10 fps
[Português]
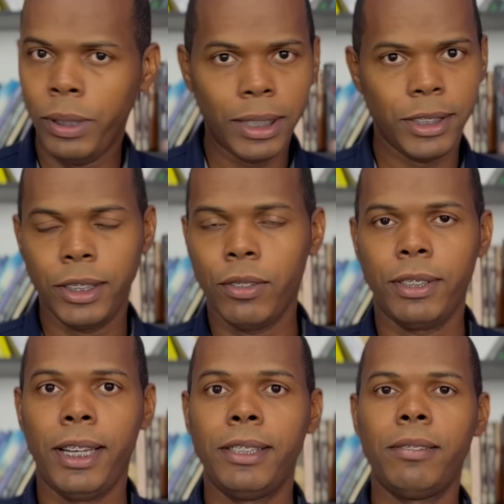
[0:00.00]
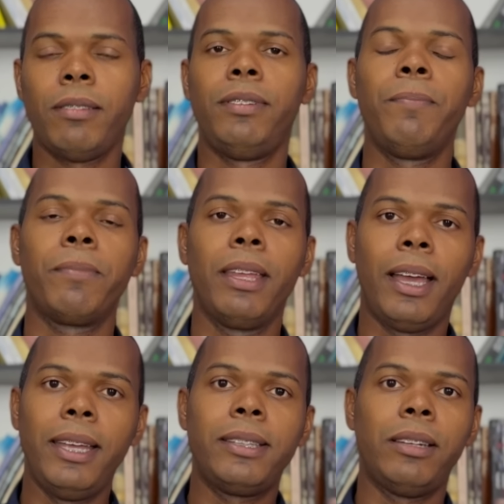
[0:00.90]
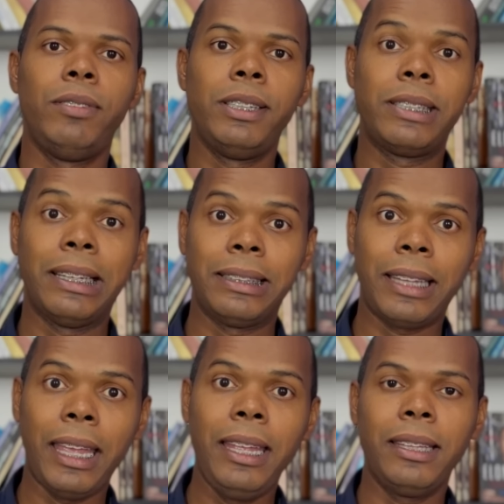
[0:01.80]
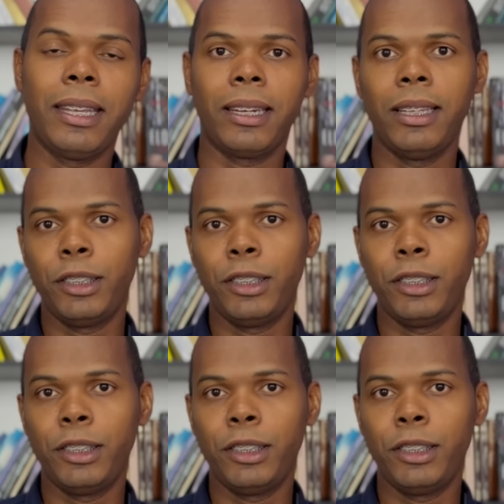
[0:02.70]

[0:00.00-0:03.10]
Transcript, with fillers: nas redes sociais, você vai ver a entrevista na íntegra.